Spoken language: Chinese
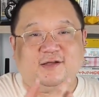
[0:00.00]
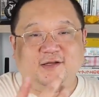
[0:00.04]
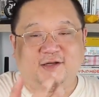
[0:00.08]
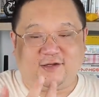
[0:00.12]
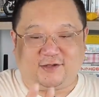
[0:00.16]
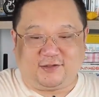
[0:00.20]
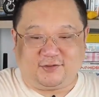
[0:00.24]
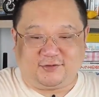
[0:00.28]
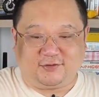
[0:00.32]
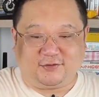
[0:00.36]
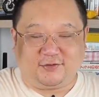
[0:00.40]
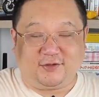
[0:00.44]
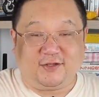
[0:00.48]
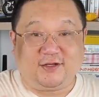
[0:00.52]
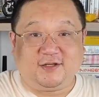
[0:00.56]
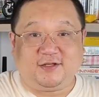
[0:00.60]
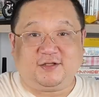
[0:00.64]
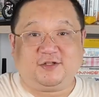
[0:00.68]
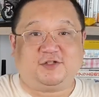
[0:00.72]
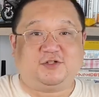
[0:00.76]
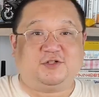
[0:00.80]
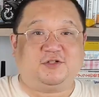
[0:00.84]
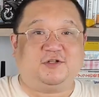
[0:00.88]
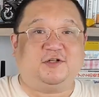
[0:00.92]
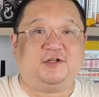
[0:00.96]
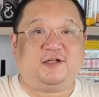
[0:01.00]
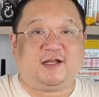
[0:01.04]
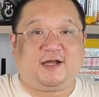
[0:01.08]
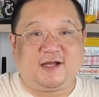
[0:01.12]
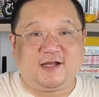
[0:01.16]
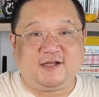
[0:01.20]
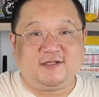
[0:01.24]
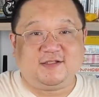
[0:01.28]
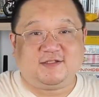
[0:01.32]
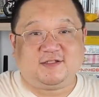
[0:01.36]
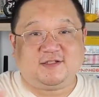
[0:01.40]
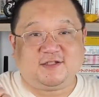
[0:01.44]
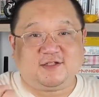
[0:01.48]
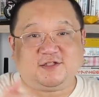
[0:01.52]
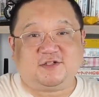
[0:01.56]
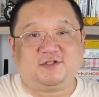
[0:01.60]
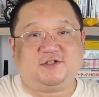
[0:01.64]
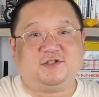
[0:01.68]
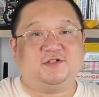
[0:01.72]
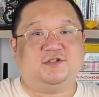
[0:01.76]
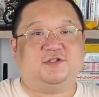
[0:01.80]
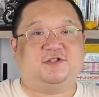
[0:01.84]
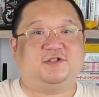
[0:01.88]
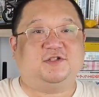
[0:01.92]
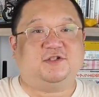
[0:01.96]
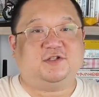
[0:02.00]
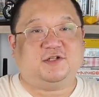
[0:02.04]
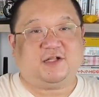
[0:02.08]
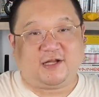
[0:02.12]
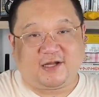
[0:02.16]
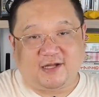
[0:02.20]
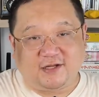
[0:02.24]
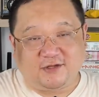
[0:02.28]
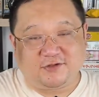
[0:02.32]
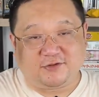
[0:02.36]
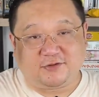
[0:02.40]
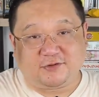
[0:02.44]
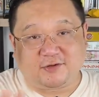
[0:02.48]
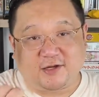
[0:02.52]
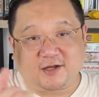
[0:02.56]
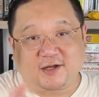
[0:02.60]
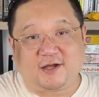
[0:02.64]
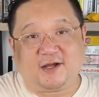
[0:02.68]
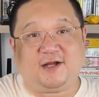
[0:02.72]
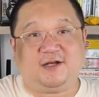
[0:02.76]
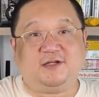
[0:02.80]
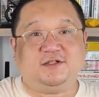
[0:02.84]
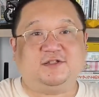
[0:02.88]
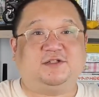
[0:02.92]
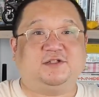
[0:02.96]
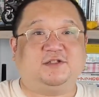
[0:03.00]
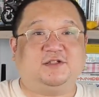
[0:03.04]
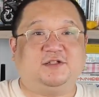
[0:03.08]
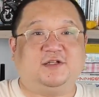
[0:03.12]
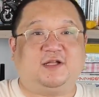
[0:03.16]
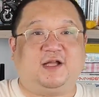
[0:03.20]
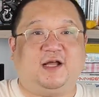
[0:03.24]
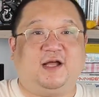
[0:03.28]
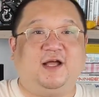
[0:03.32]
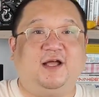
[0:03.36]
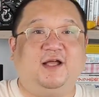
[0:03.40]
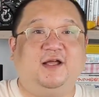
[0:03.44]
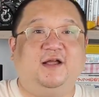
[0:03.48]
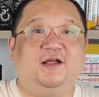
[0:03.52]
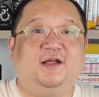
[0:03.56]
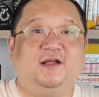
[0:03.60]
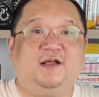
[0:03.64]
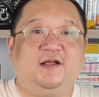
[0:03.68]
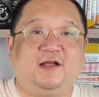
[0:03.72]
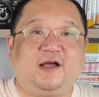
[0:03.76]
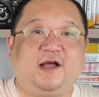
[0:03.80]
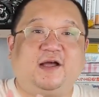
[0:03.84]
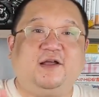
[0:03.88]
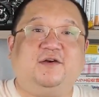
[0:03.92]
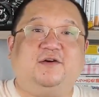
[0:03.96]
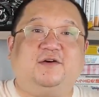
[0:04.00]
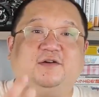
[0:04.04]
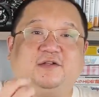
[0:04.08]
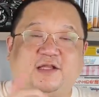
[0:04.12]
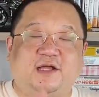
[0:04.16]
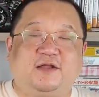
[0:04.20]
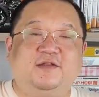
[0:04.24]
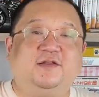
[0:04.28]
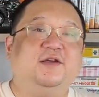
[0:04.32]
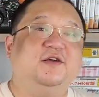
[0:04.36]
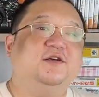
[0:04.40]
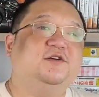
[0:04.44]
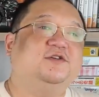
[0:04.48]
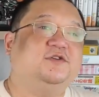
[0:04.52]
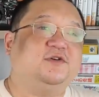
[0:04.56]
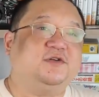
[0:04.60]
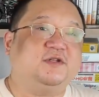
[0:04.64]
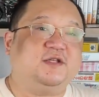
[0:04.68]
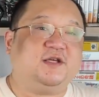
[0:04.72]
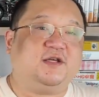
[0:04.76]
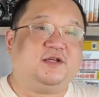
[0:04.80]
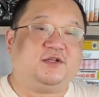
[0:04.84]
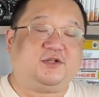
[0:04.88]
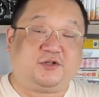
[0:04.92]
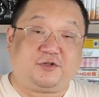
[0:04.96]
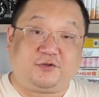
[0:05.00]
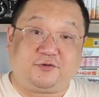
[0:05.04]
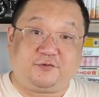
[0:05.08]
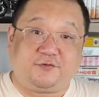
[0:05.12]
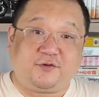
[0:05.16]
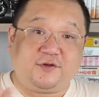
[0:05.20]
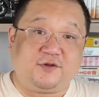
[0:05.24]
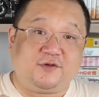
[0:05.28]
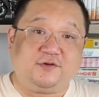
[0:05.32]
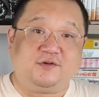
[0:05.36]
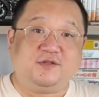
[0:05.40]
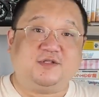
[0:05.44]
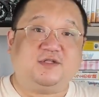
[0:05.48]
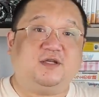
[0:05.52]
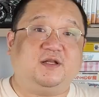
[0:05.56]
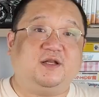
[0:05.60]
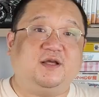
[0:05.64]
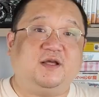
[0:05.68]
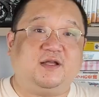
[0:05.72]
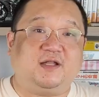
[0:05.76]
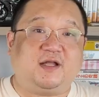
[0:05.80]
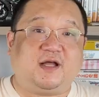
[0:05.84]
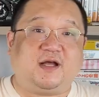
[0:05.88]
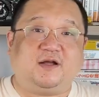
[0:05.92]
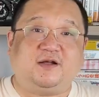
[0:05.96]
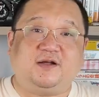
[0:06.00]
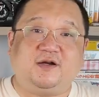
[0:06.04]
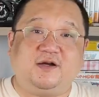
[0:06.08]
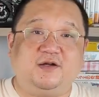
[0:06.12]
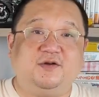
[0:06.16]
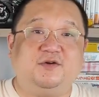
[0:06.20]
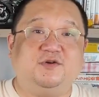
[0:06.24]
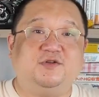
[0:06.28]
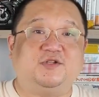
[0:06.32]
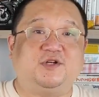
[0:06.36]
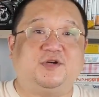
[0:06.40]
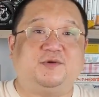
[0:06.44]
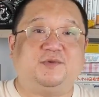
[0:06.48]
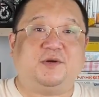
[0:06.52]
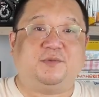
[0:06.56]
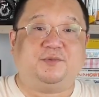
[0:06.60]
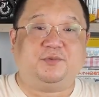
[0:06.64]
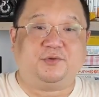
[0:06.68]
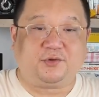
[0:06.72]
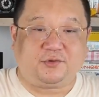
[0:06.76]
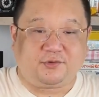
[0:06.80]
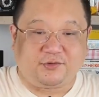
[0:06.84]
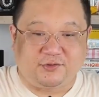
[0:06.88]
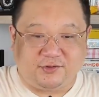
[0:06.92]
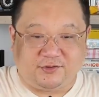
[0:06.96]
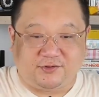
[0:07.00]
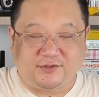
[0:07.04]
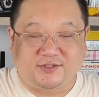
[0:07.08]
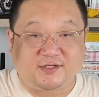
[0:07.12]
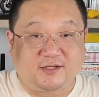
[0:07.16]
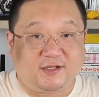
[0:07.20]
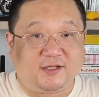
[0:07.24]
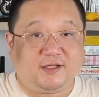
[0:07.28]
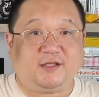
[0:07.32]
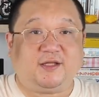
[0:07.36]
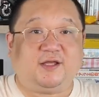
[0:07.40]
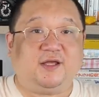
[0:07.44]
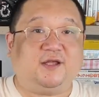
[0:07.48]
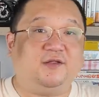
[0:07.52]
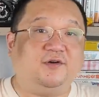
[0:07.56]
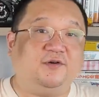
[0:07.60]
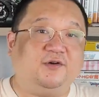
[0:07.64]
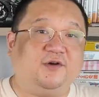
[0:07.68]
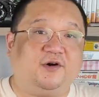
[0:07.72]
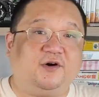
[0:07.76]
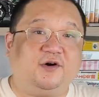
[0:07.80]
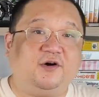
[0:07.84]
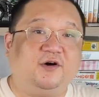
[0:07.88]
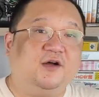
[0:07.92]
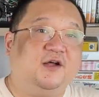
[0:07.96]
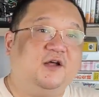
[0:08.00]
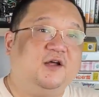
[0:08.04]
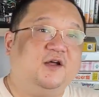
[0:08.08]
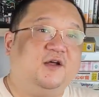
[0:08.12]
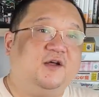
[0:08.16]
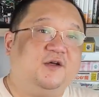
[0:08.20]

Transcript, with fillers: 要推理实日谈、纪实时日谈、悬案实日谈，还有谈天说地，这是非游戏类的，各有巧妙不同。游戏类的也都有。